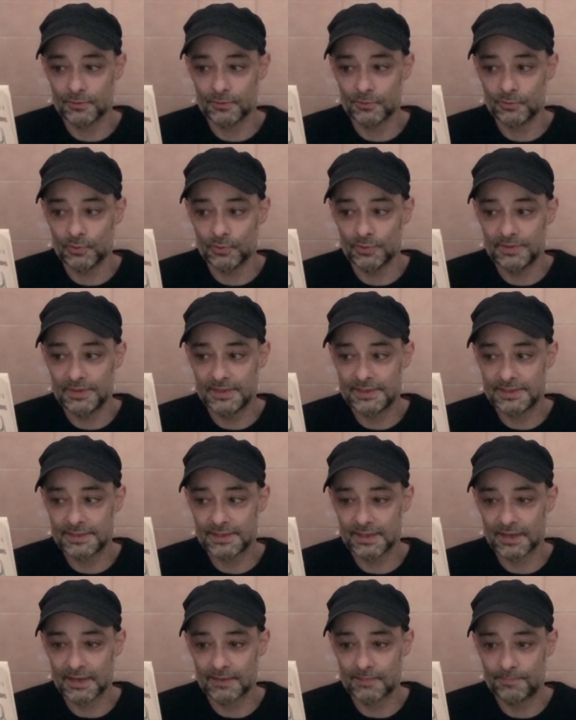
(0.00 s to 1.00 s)
ne
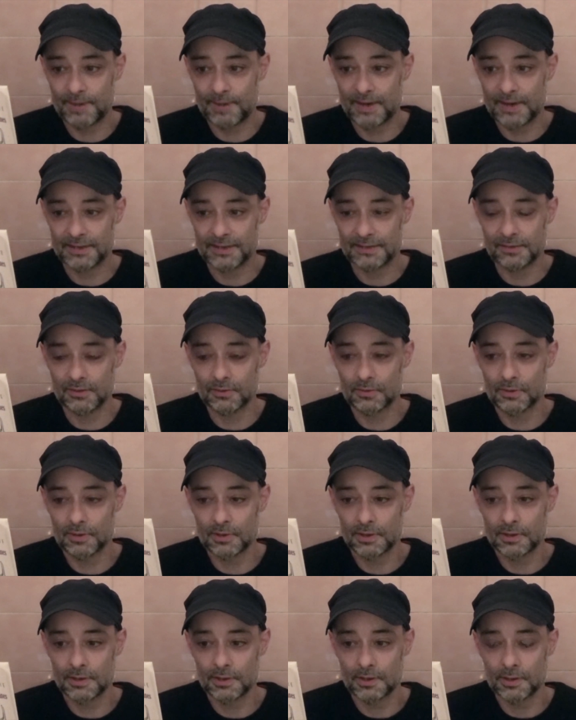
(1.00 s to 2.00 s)
desserrait pas les dents
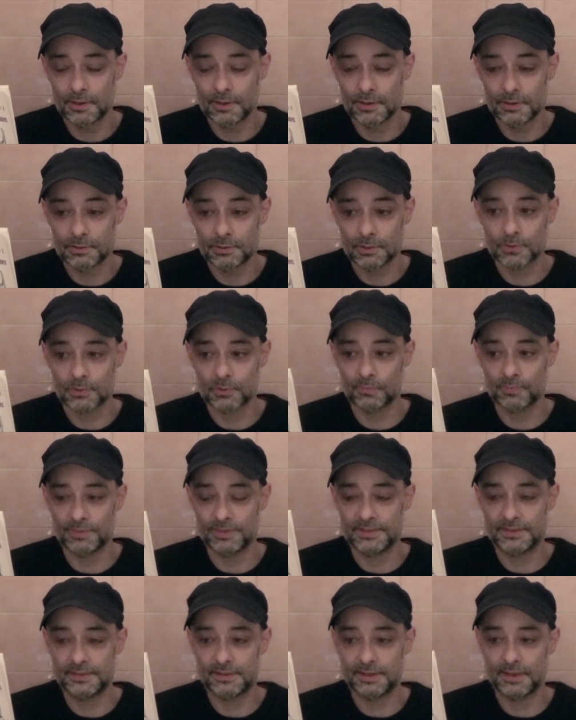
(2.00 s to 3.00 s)
sur son
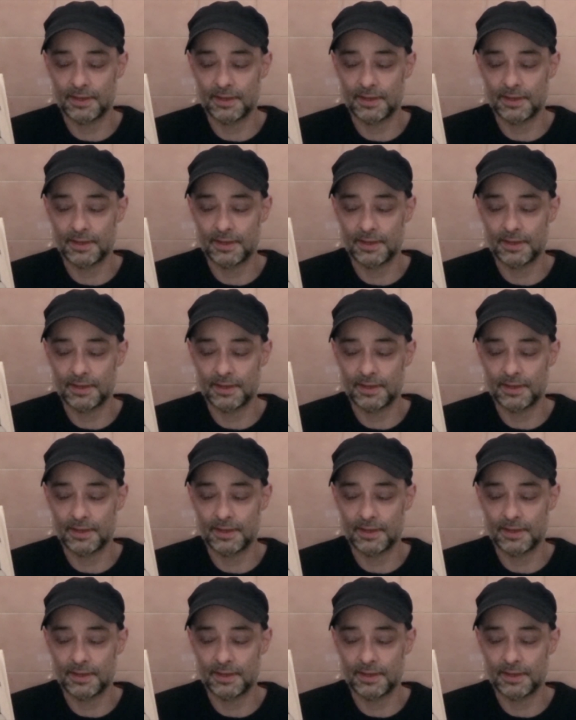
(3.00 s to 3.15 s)
mystère.